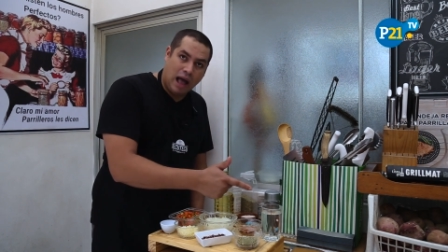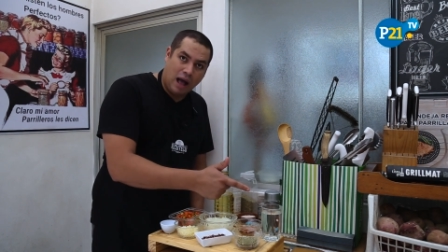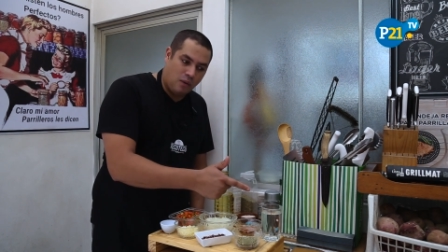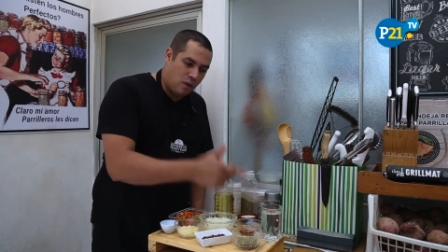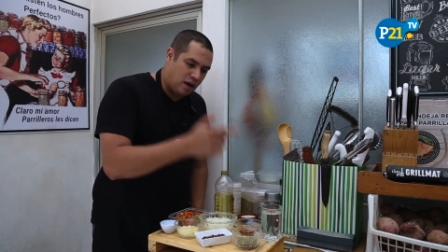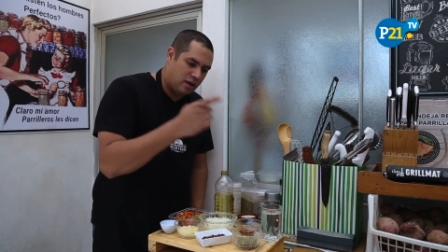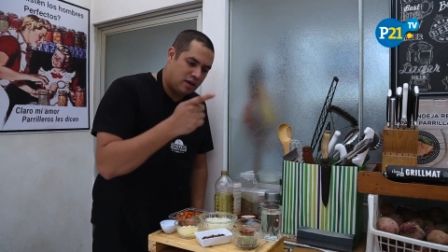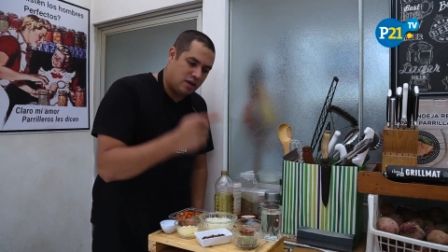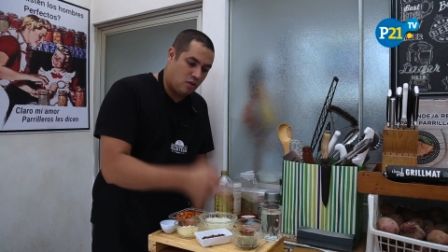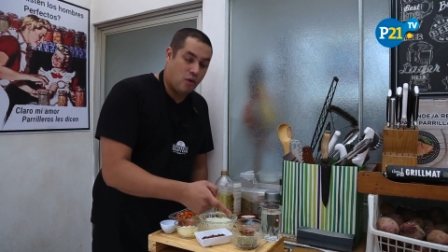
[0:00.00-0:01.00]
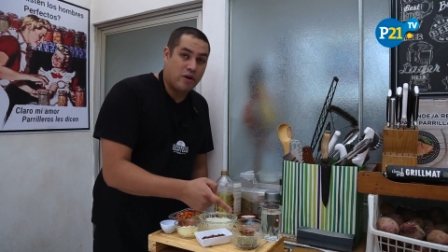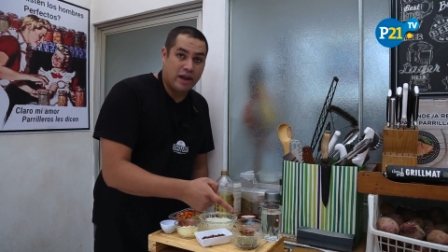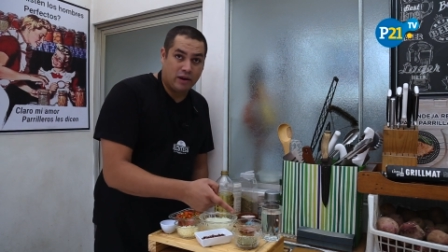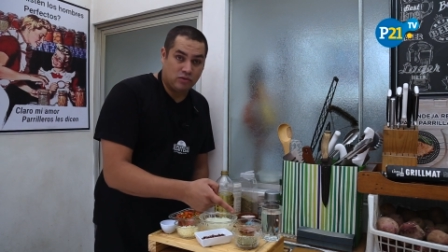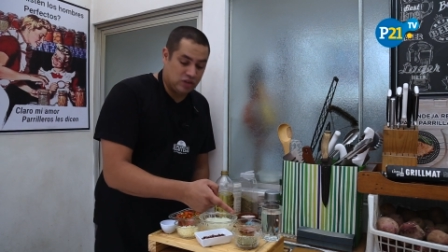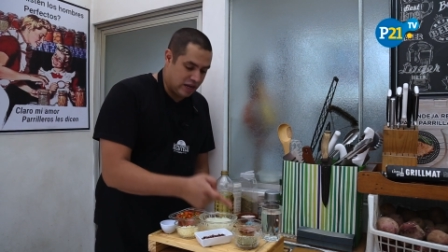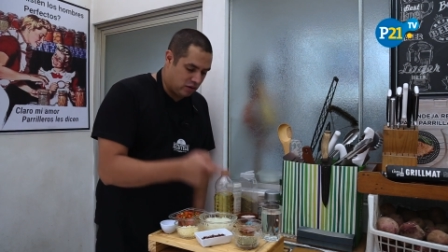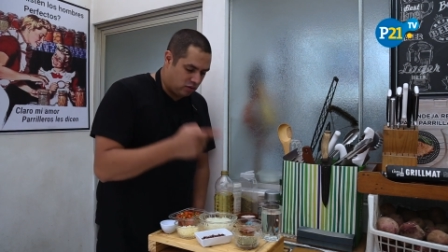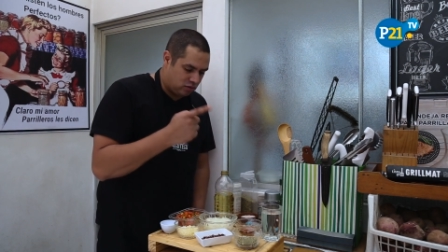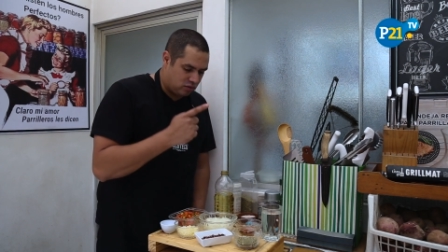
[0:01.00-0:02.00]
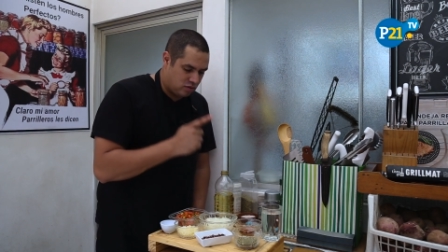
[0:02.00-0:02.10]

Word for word: agua, orégano seco,